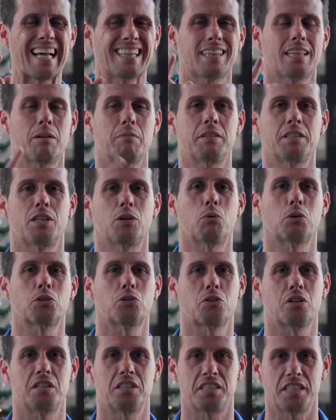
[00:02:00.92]
hasta el
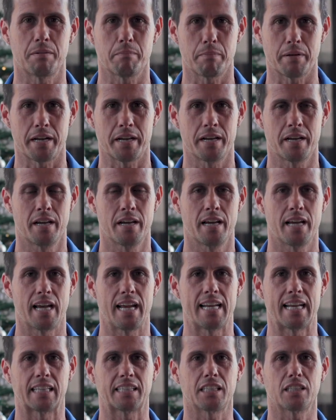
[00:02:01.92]
24 de diciembre
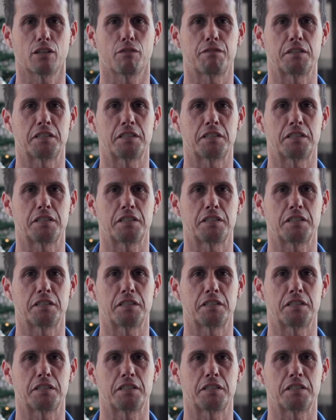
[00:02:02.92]
en la tienda